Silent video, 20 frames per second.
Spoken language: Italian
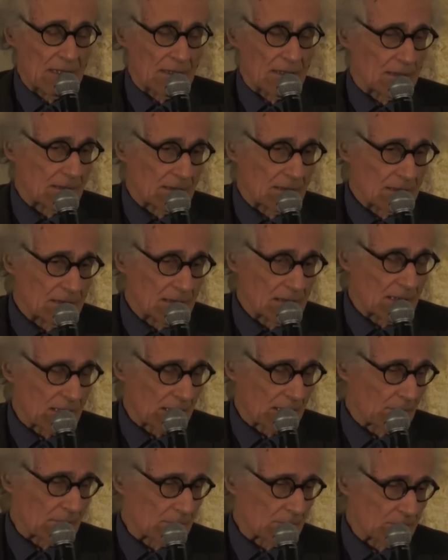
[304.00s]

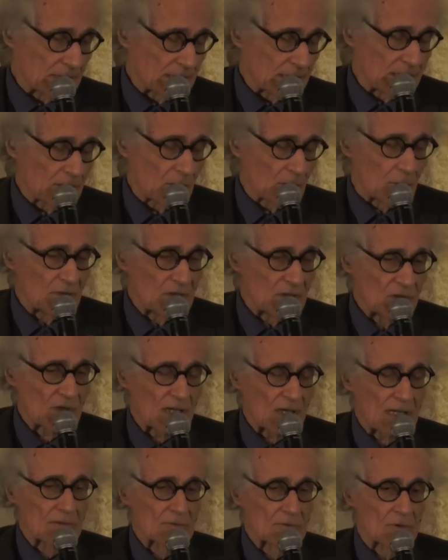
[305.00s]
chi ha
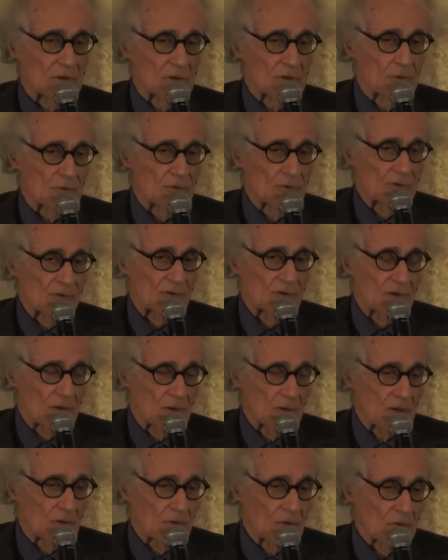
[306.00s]
incominciato il cursus
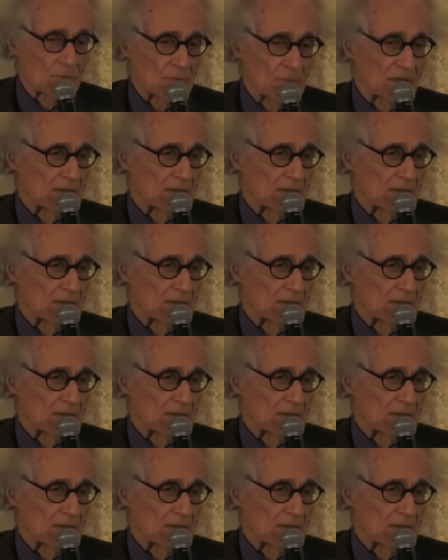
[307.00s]
honorum,